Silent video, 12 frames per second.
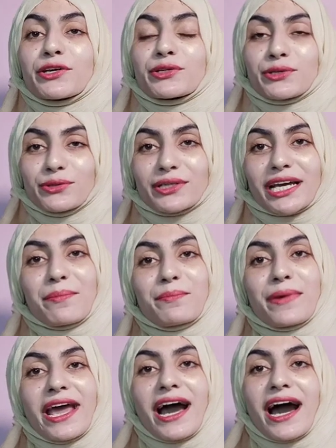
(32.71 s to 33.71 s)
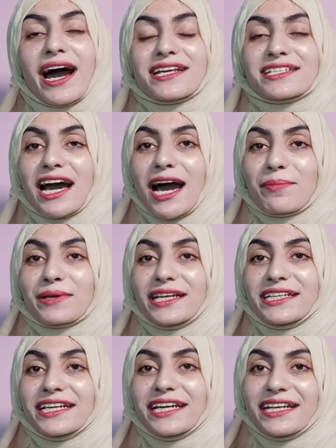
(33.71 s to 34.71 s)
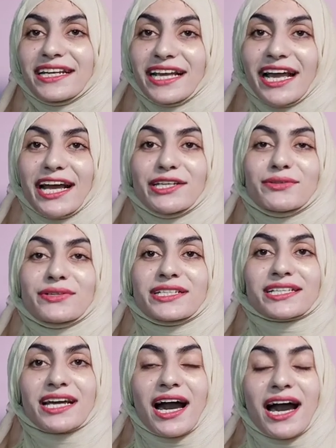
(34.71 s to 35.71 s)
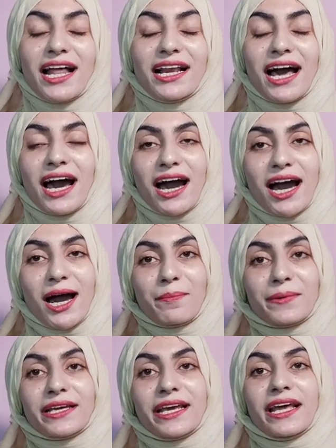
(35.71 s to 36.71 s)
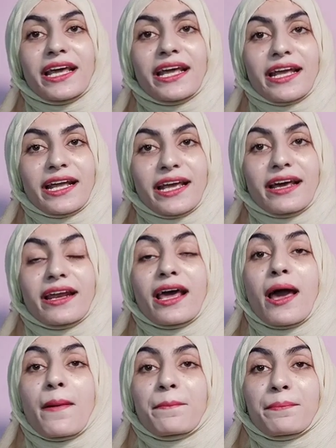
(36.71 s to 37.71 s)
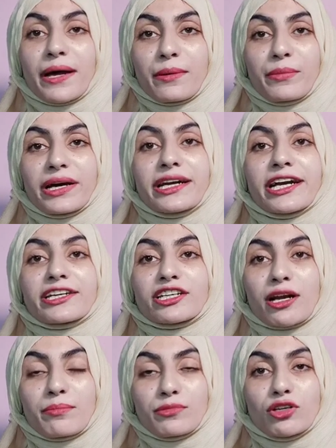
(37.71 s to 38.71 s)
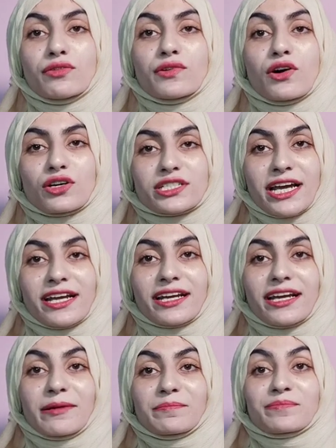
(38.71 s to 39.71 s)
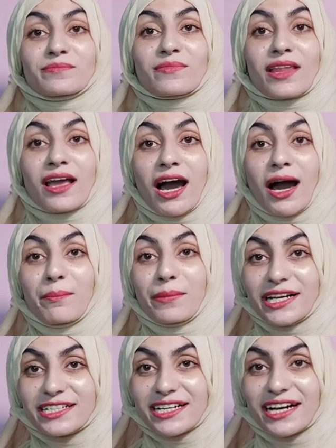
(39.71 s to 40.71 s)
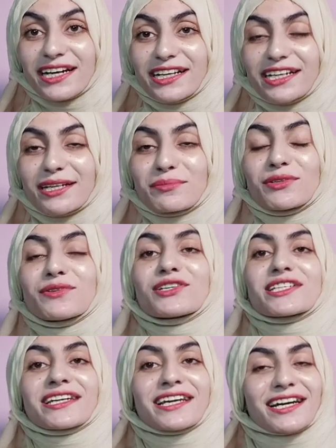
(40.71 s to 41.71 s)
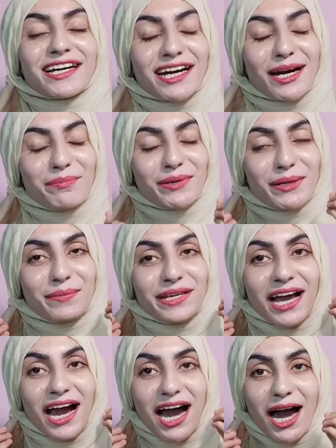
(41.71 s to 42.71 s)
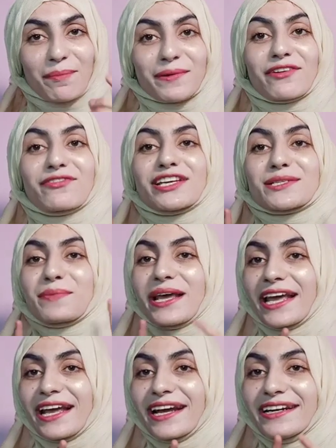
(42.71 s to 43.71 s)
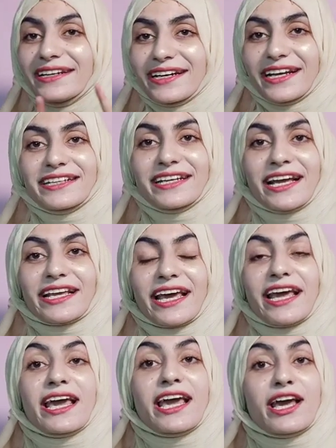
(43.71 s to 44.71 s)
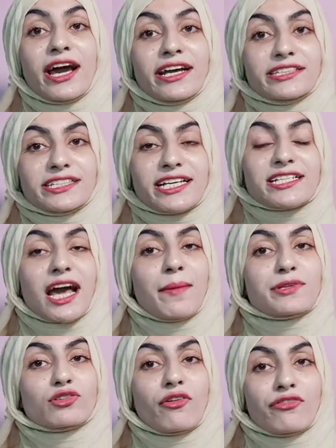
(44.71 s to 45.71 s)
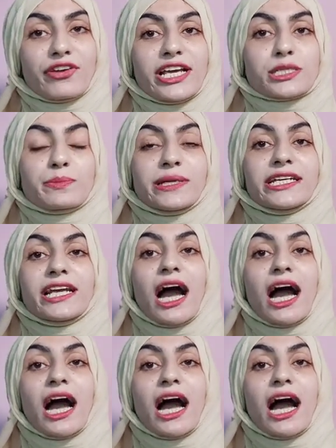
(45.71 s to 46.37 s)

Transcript: क्योंकि मैं आज आपके लिए ले आई हूँ इसका हल आपके हेयर परमानेंट रिमूव हो जाएंगे हमेशा के लिए रिमूव हो जाएंगे कभी भी आपके फेस पे हेयर नहीं आएंगे जस्ट आप इसको फेस पे नहीं